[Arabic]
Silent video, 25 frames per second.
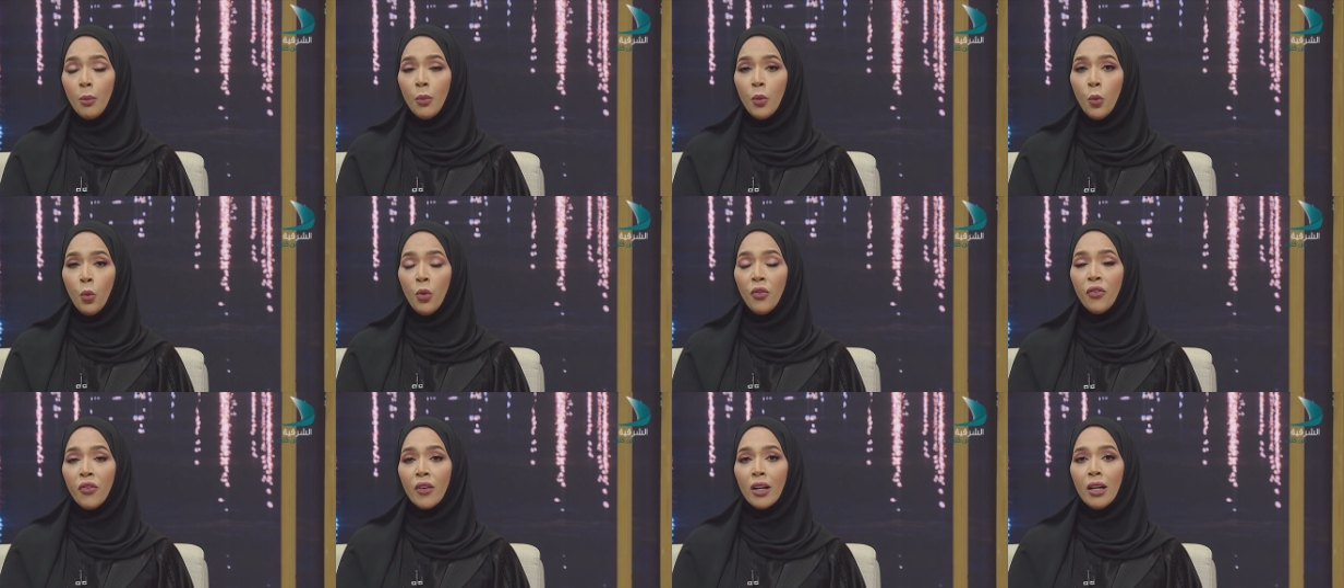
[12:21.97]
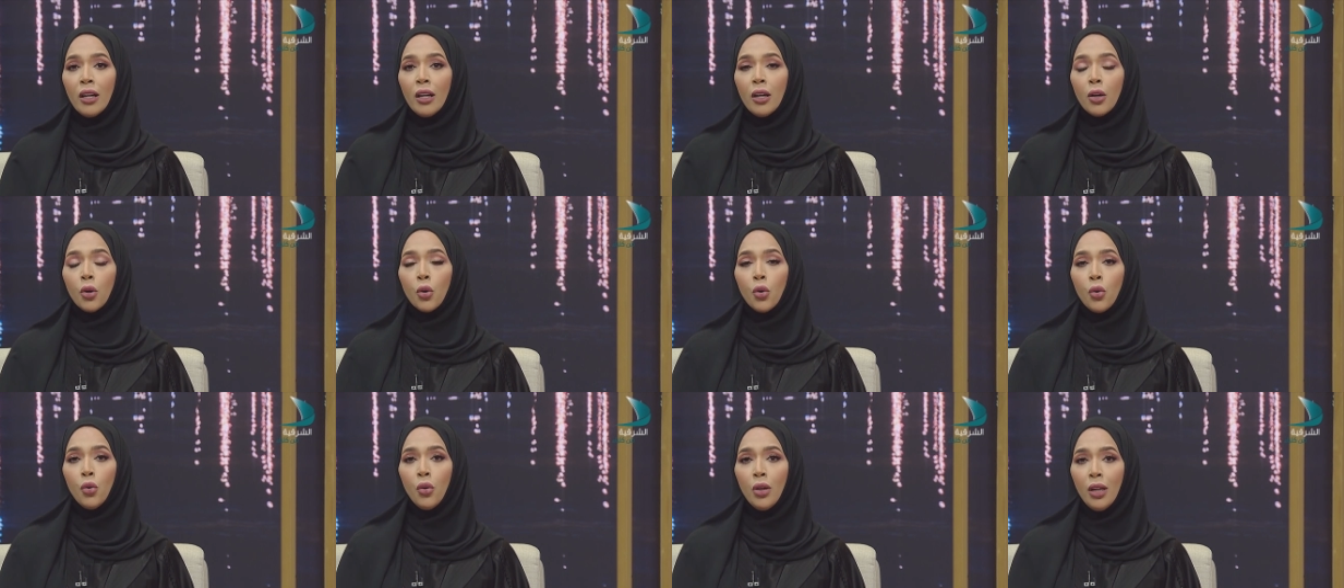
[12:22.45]

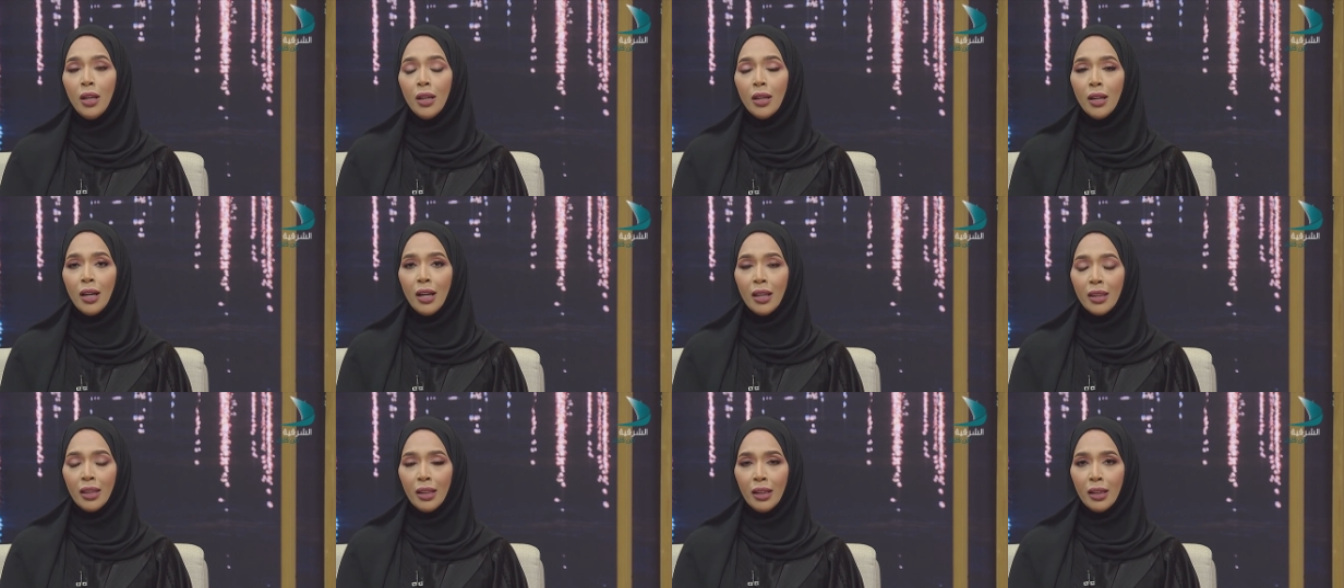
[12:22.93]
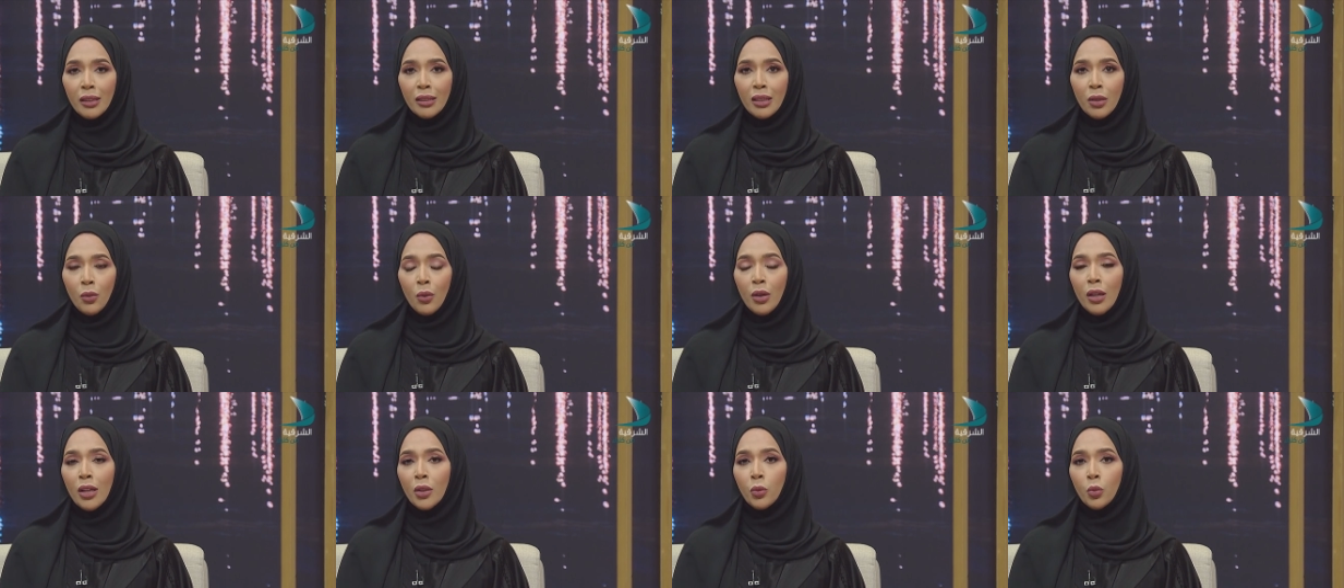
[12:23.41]
وفق كل هذه
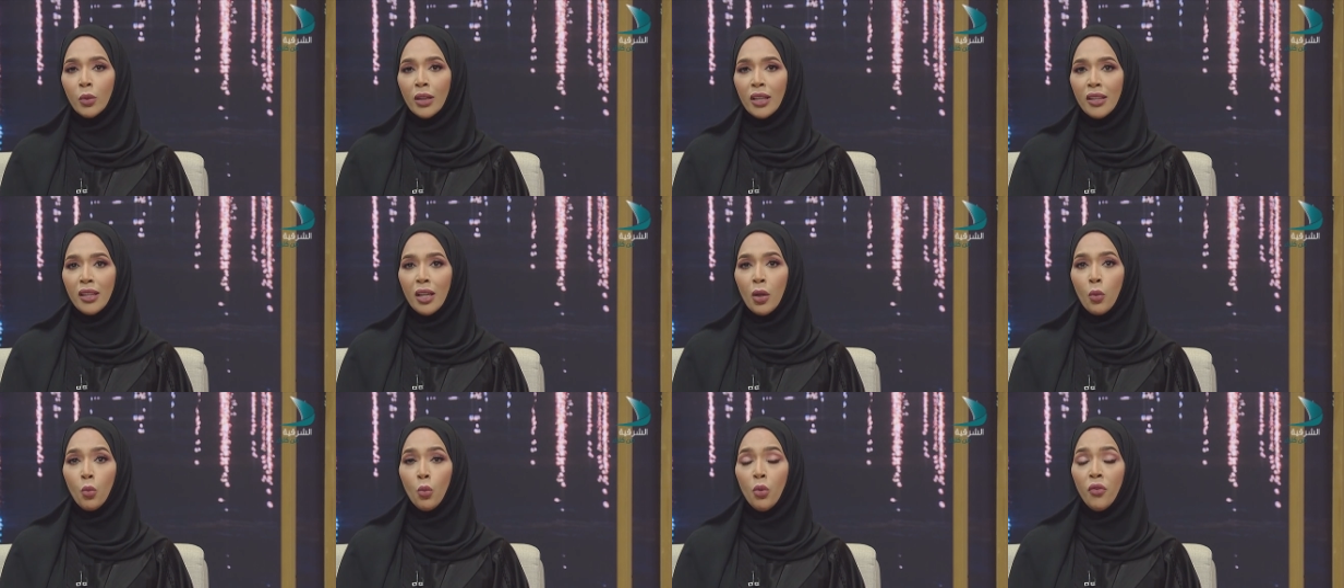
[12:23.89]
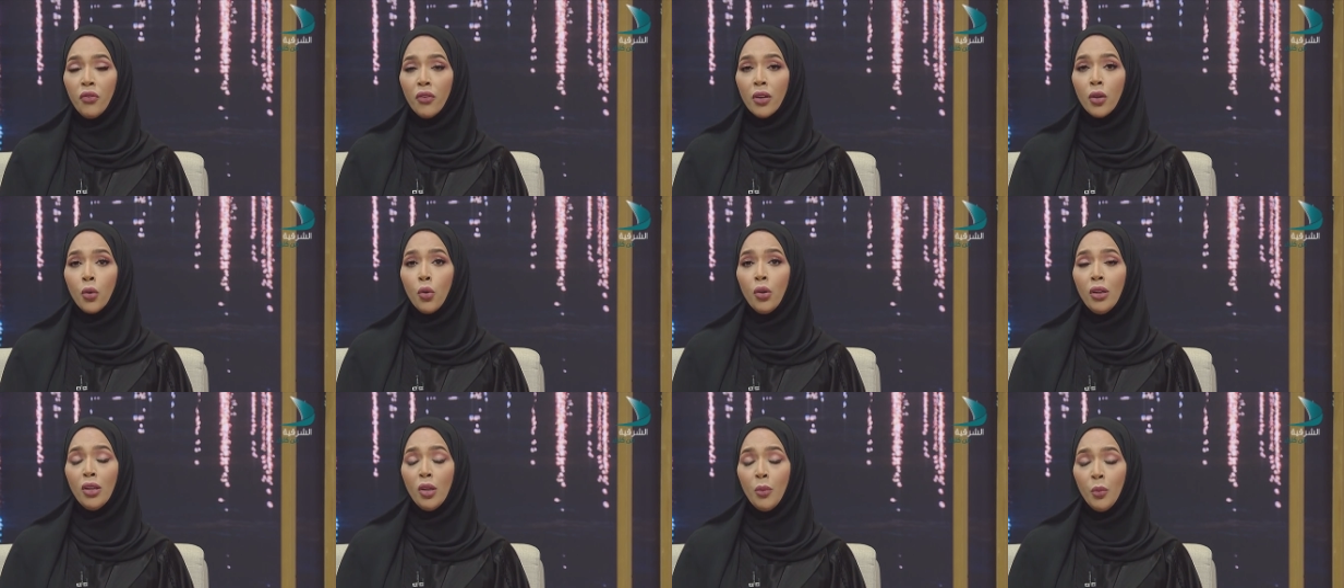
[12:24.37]
الأدوات وكذلك وفق
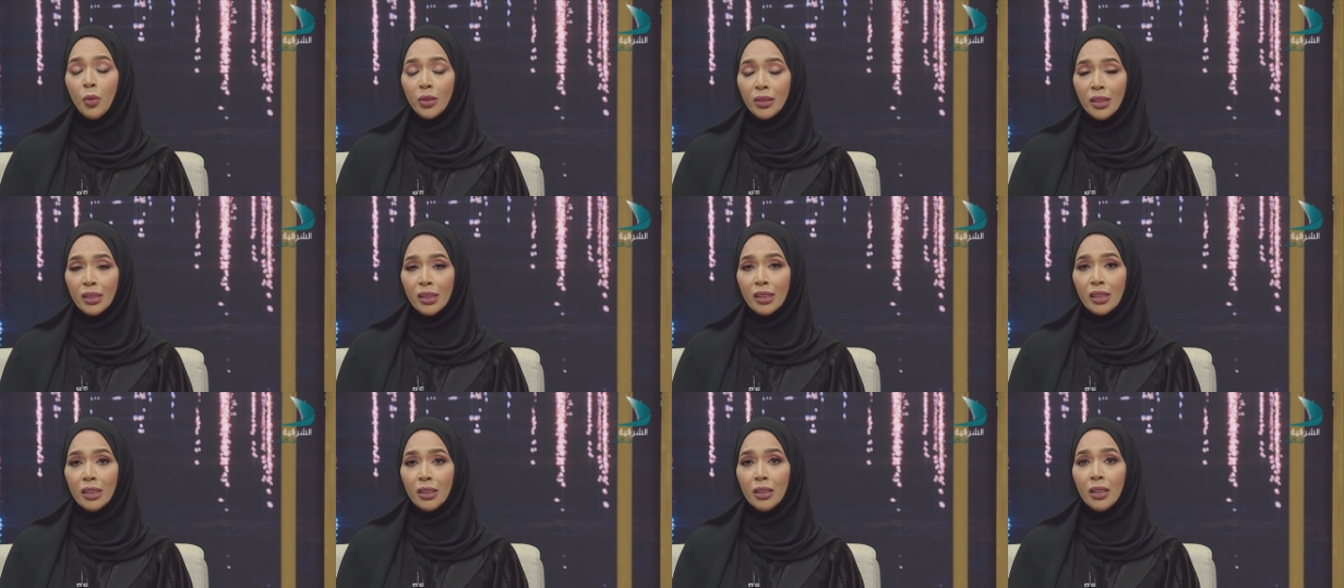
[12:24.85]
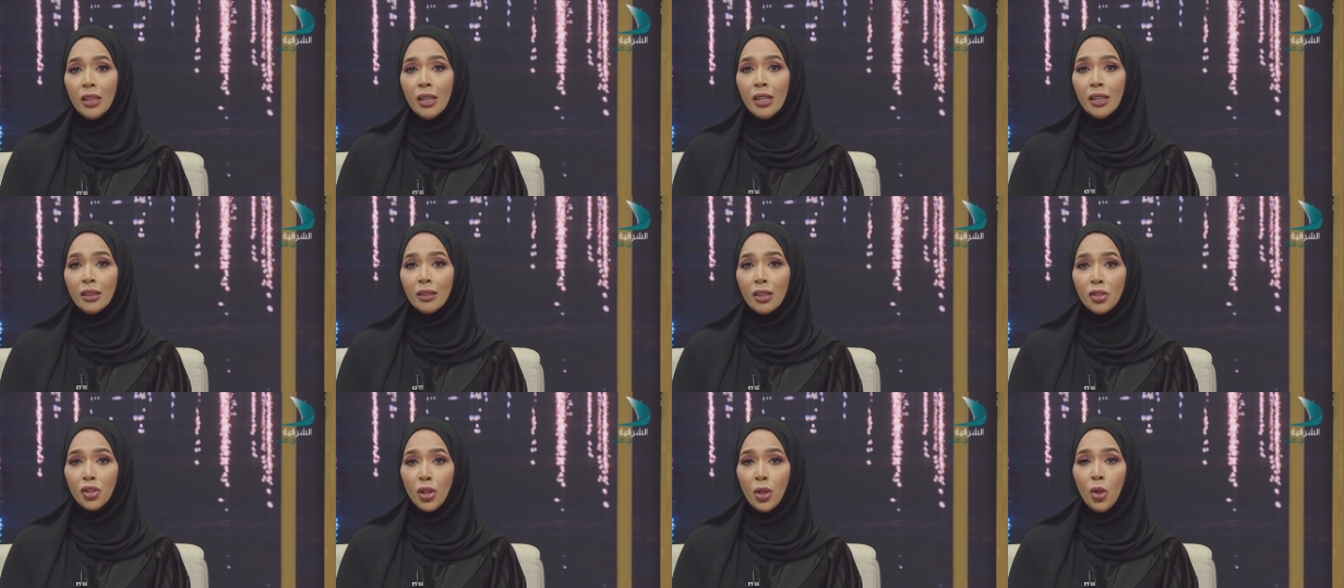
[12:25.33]
كل المعطيات التي
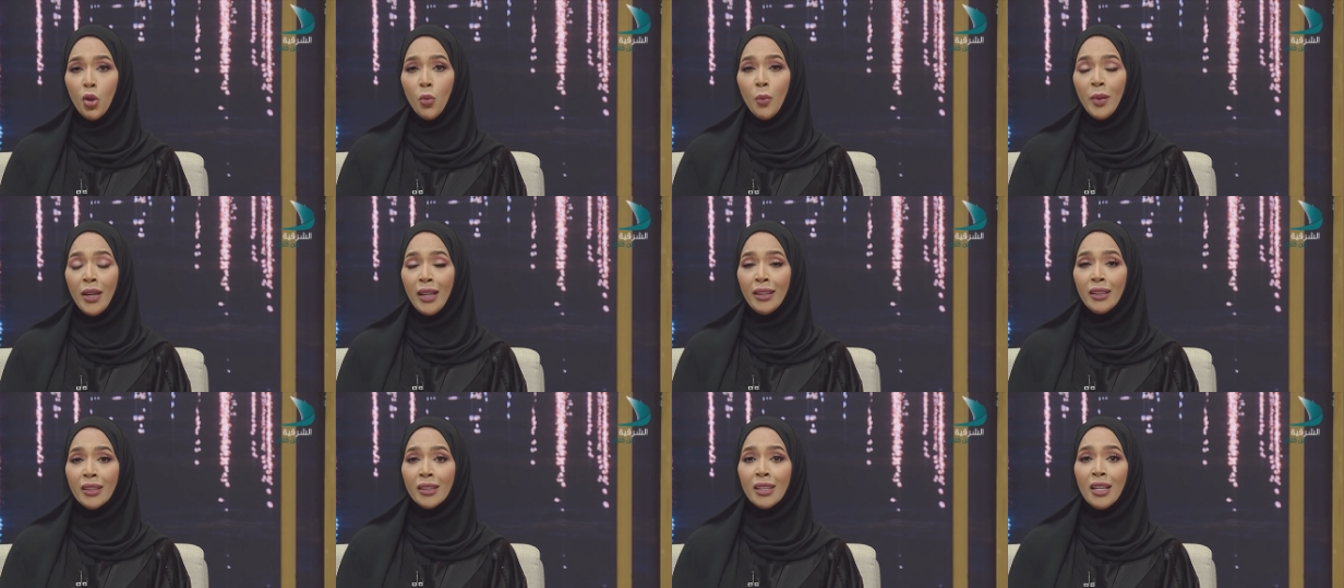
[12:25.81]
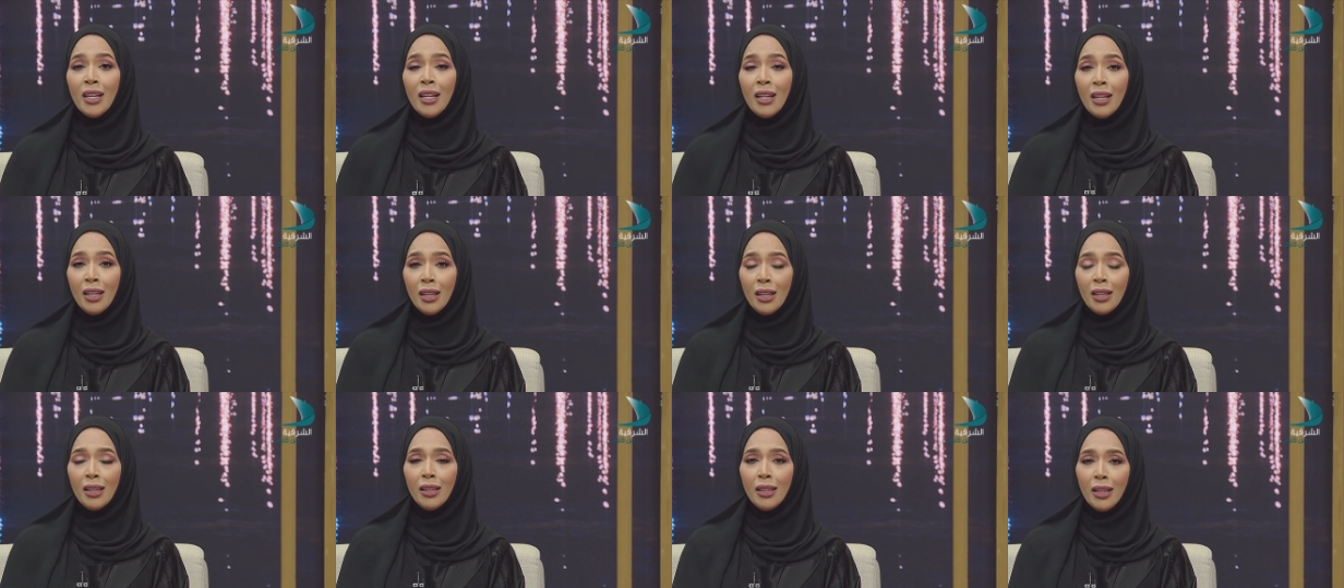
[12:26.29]
تجعله بأن
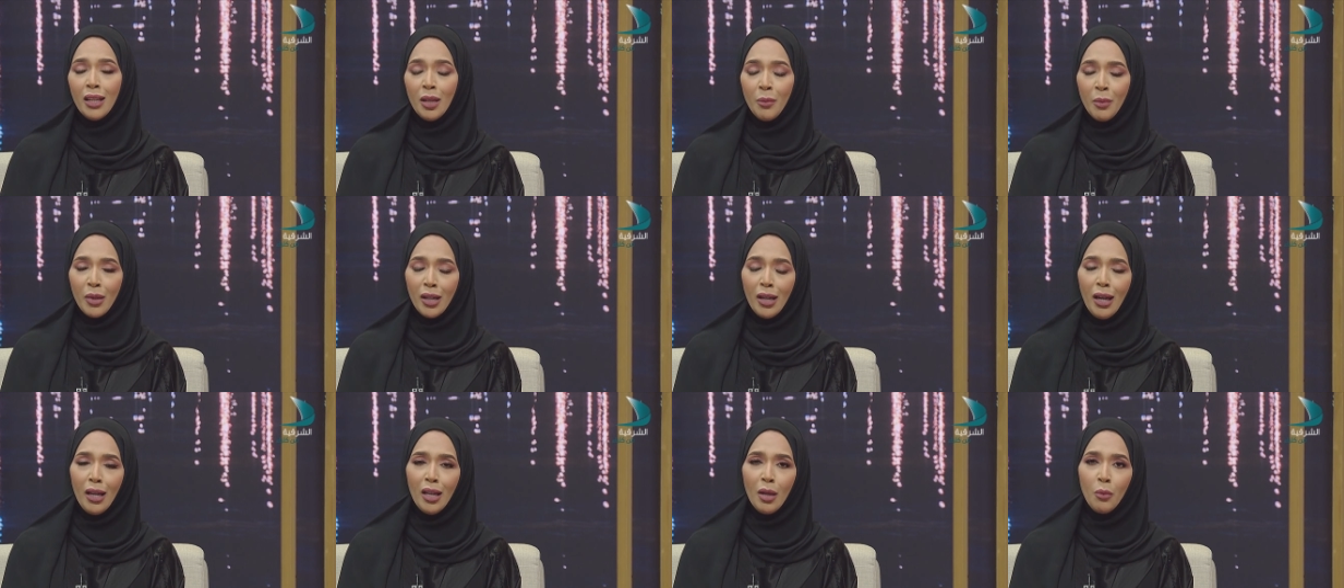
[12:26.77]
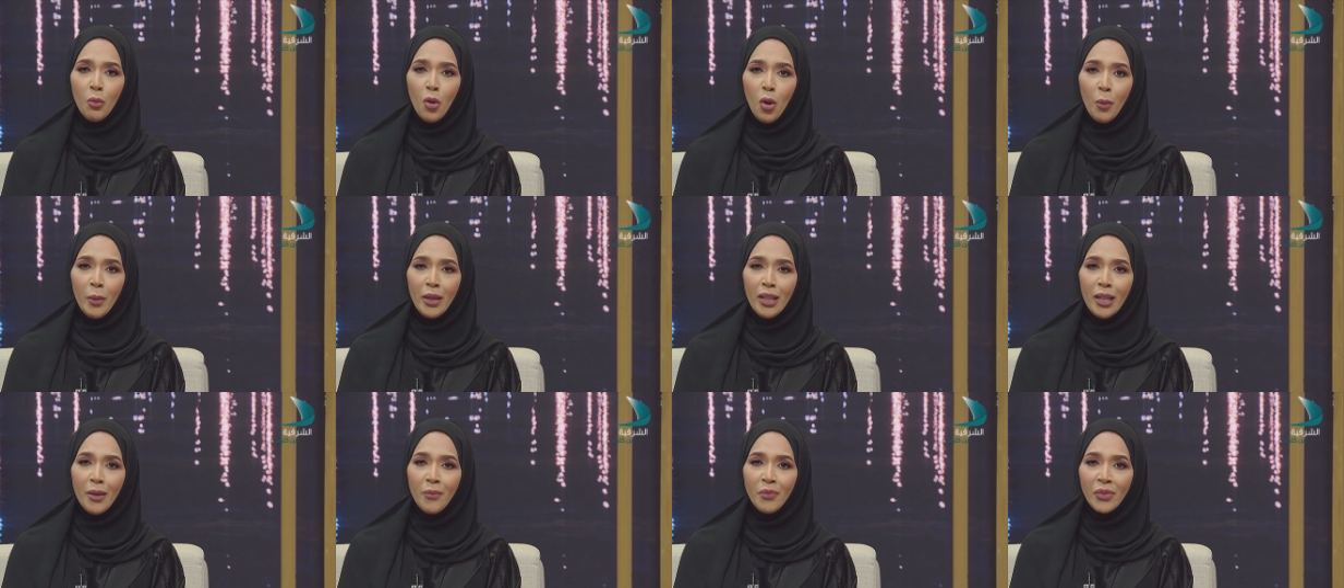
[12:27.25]
يتأهل للمرحلة
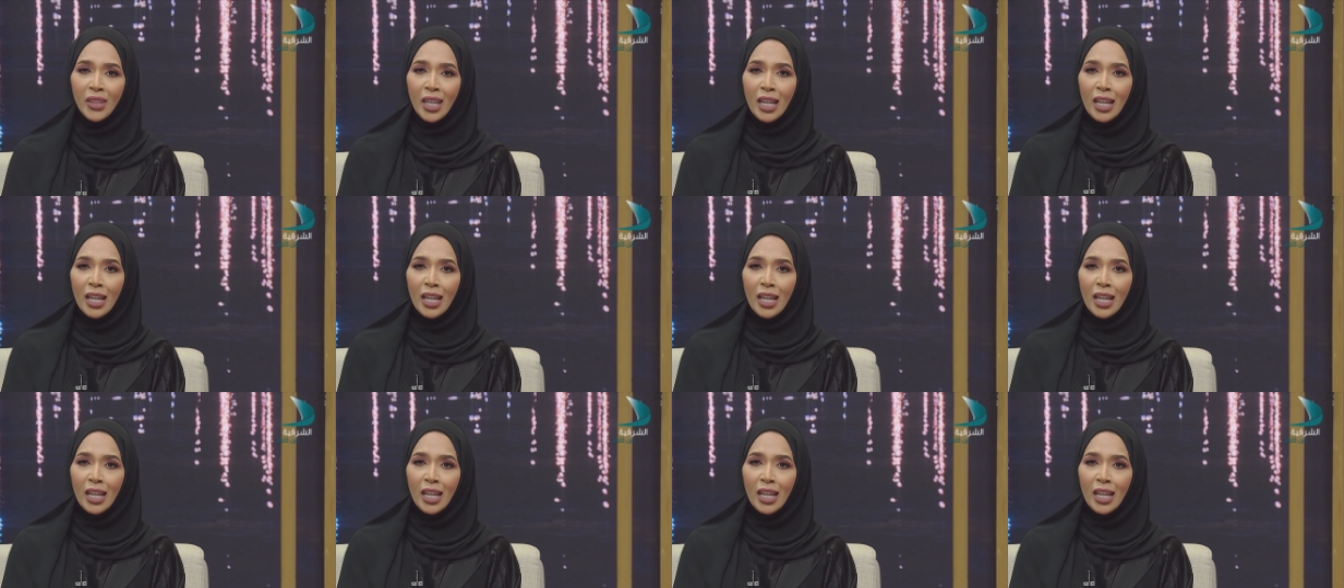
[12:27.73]
المقبلة